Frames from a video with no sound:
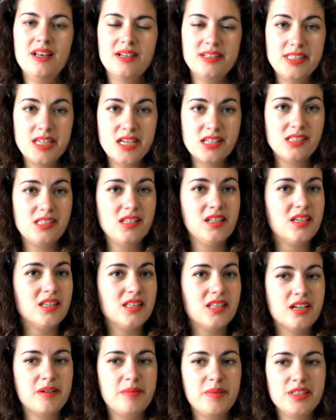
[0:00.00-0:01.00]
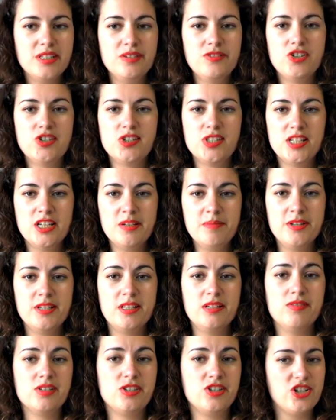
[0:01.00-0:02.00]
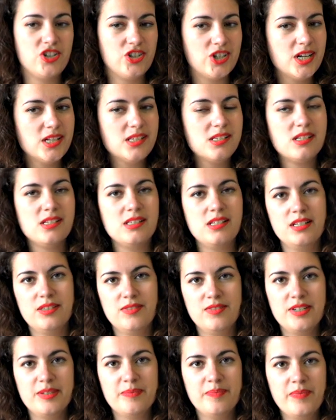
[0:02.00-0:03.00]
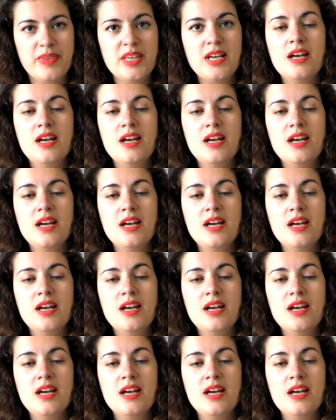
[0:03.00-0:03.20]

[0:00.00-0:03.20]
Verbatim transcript: Князь Никита Романович Серебряный возвращается из Литвы.